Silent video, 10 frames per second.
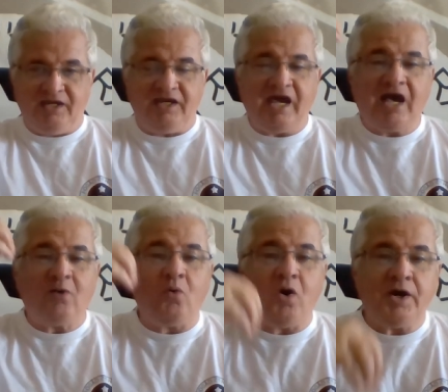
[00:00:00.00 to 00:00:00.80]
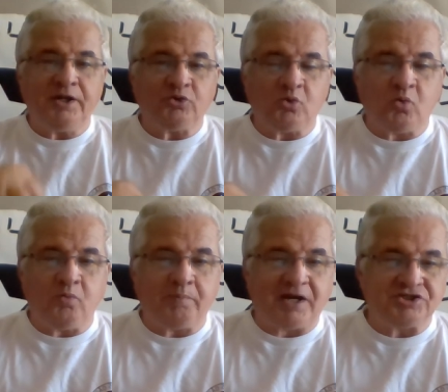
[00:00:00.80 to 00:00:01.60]
E agora eu estou
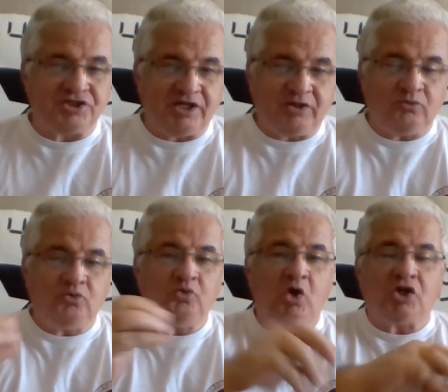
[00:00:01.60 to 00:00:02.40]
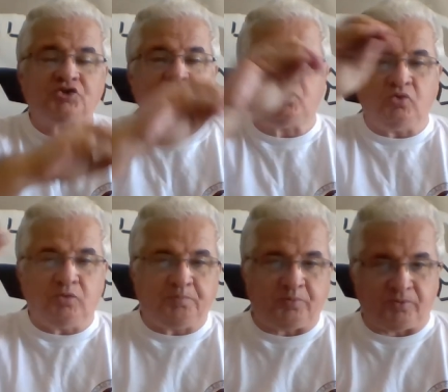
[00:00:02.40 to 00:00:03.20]
compartilhando no nosso
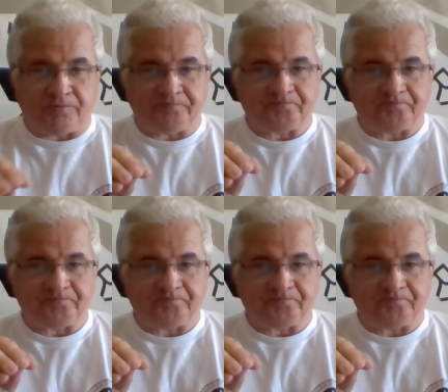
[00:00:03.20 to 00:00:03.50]
grupo